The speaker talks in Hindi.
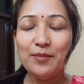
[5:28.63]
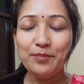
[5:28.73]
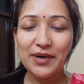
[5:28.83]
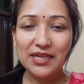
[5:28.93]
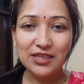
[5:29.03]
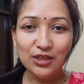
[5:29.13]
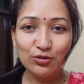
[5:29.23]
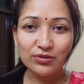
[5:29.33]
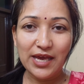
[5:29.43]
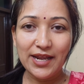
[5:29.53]
अब बड़ा दिल
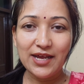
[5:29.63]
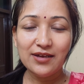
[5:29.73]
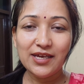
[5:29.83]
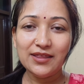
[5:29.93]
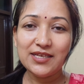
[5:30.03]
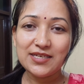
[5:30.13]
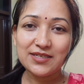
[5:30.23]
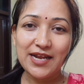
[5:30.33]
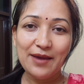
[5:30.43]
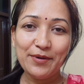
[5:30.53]
दुखता है ना कि इतने
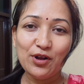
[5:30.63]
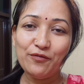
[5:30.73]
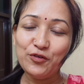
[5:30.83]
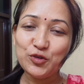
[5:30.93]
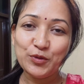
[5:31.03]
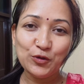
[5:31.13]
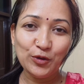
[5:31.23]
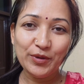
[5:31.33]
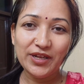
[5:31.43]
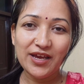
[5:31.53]
सब्सक्राइबर और व्यूज़
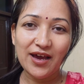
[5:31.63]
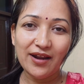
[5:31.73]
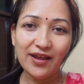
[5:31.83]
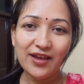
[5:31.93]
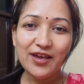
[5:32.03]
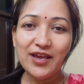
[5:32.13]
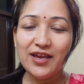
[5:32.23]
बिल्कुल भी नहीं आ रहे हैं